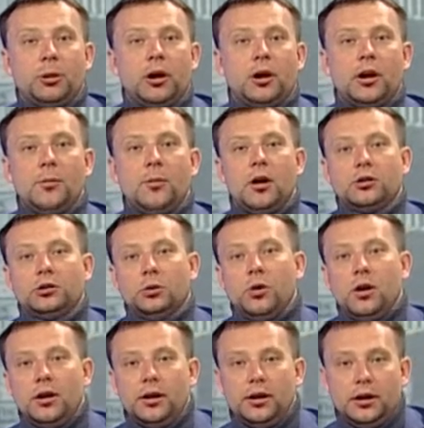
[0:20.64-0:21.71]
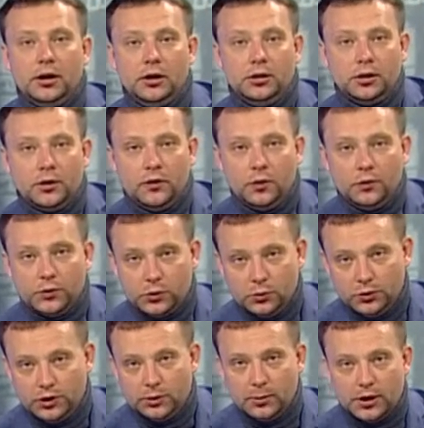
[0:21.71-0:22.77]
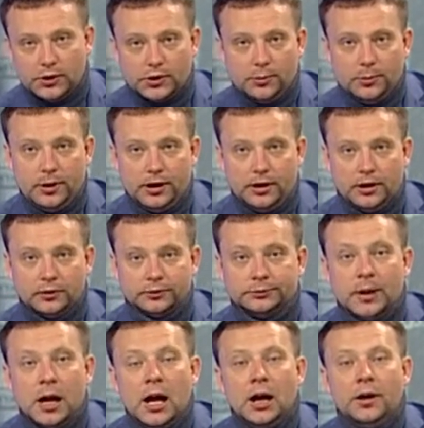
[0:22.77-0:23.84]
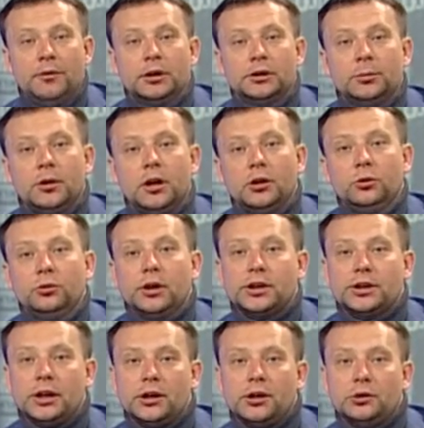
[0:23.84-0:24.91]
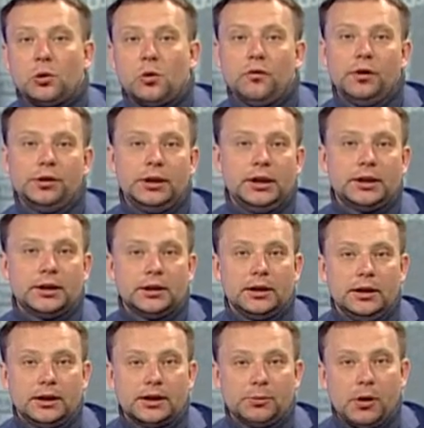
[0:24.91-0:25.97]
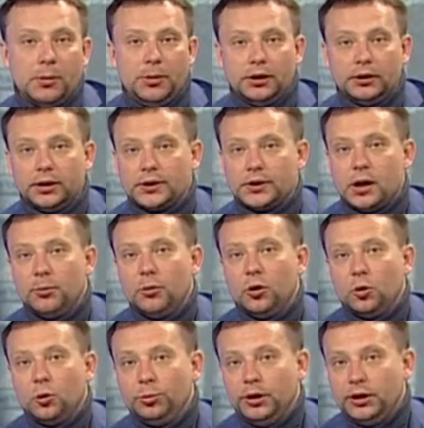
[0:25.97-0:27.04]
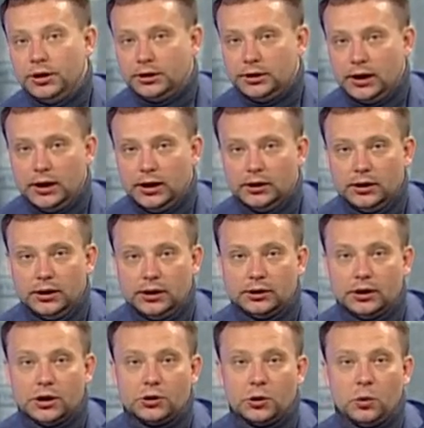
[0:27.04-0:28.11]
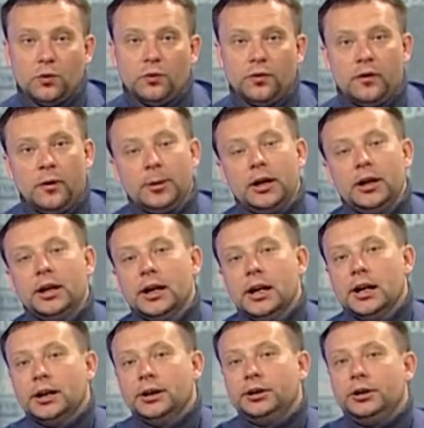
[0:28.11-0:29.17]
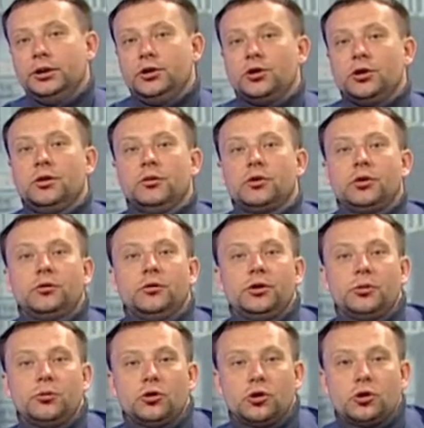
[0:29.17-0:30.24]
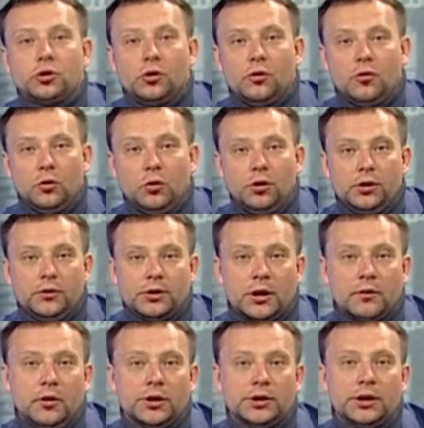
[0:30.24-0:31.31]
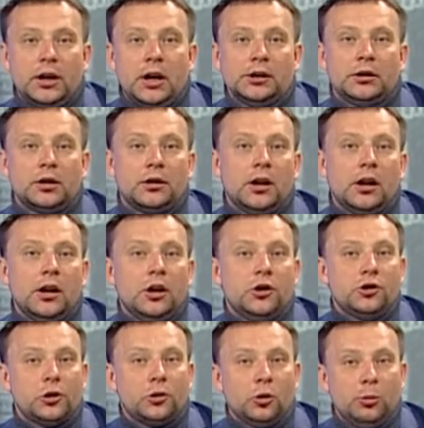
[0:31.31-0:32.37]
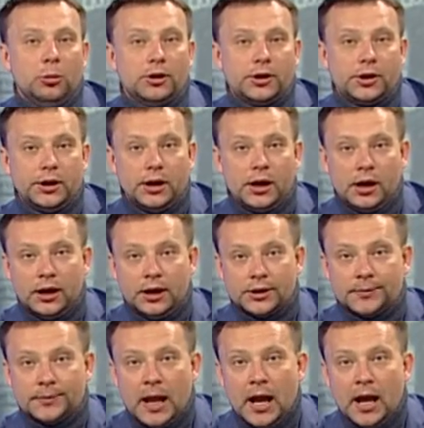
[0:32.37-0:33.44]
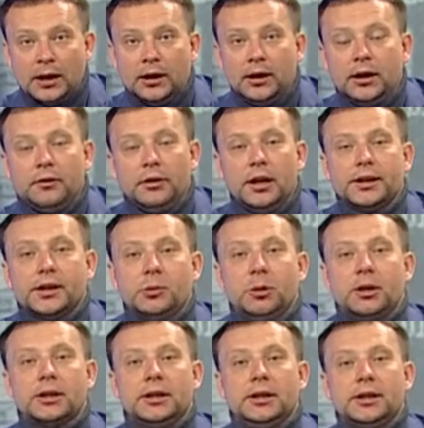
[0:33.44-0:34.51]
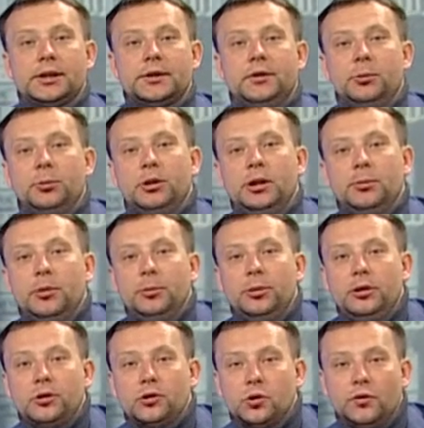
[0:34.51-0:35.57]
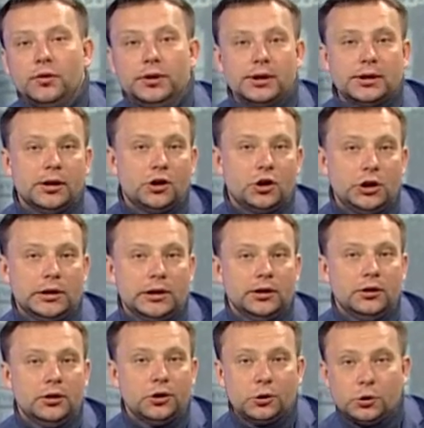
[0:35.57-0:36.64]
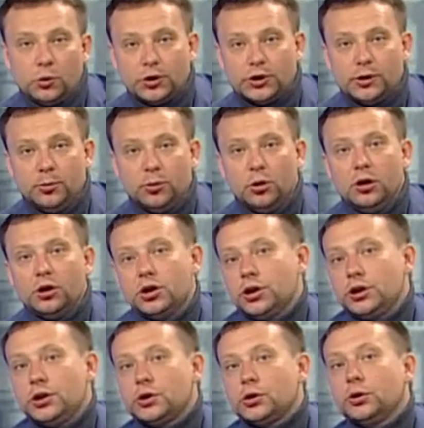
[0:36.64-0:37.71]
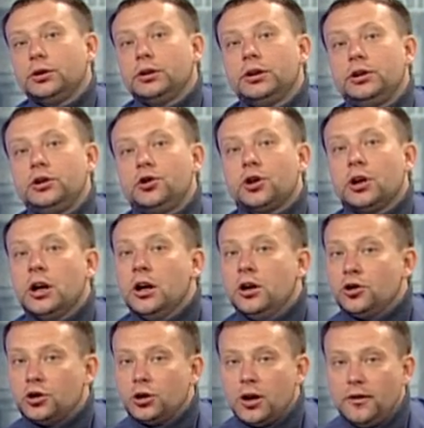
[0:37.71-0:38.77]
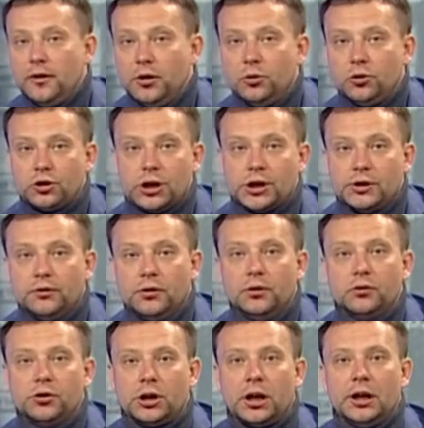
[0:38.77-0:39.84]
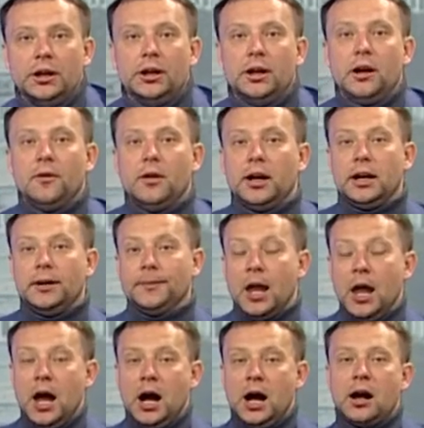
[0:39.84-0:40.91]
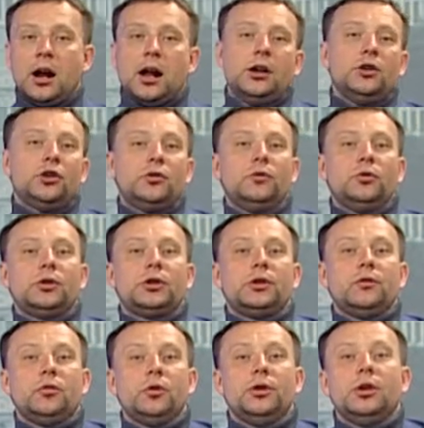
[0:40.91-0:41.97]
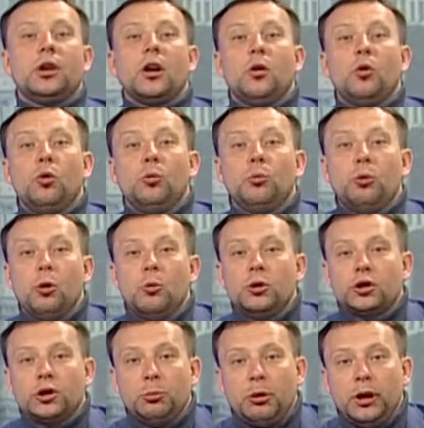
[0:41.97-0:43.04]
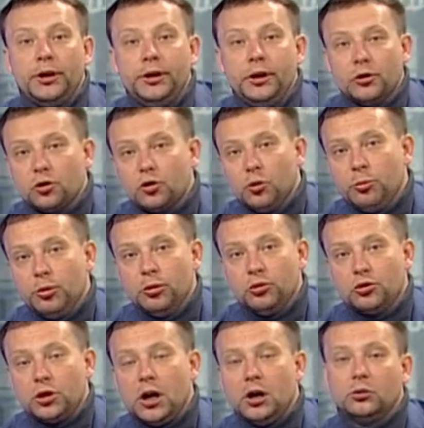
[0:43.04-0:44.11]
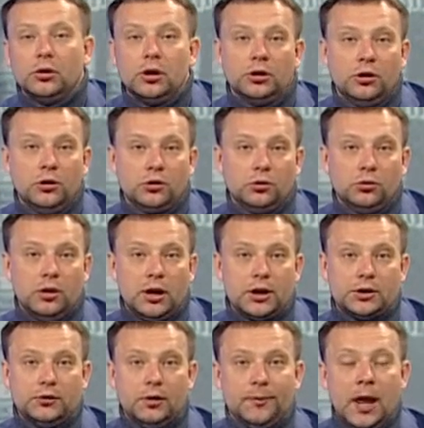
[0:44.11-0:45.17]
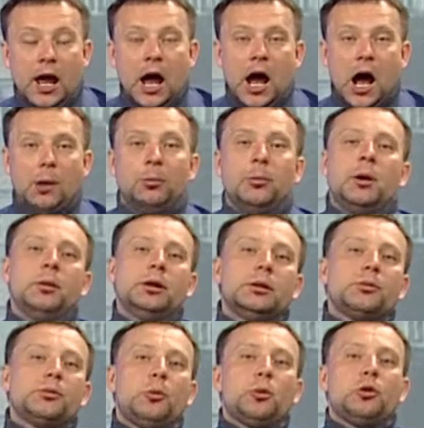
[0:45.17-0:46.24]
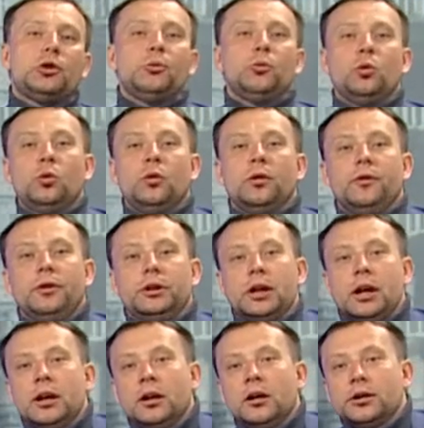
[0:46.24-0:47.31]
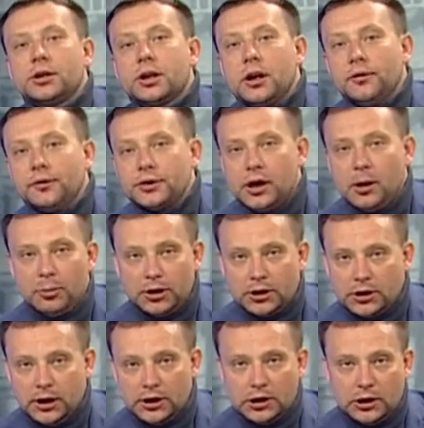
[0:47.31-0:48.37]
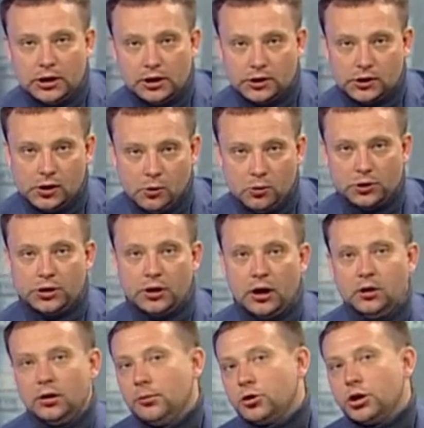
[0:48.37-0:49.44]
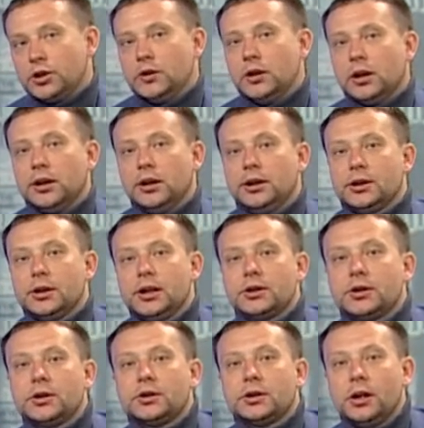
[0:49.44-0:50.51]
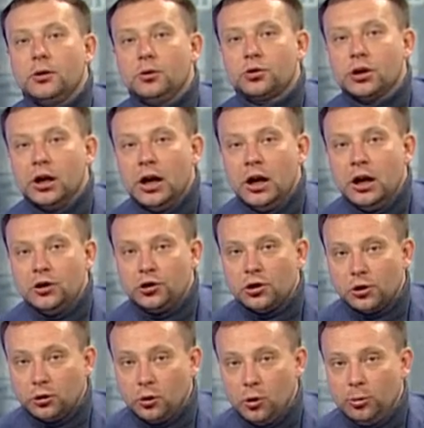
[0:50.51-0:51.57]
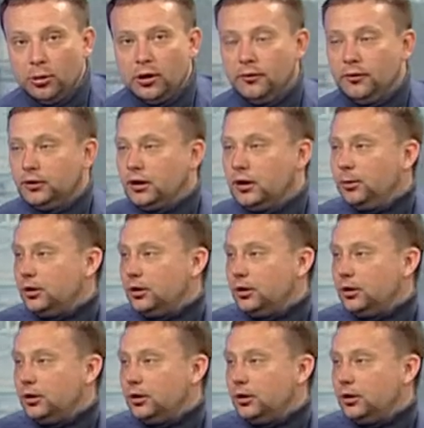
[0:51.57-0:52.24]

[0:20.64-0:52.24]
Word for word: программа «Актуальное интервью» в студии Максим Мельников. В этом году настанет ровно 30 лет с момента самой крупной техногенной катастрофы. В апреле 1986 года взорвался реактор на Чернобыльской АЭС. Для ликвидации последствий были мобилизованы значительные ресурсы. Более 600 тысяч человек участвовали в устранении аварии. А как они живут сегодня, какую помощь и поддержку получают от государства? Об этом спросим у Виталия Лысковца, председателя Красногорского Красногорской районной общественной организации «Союз Чернобыля». Виталий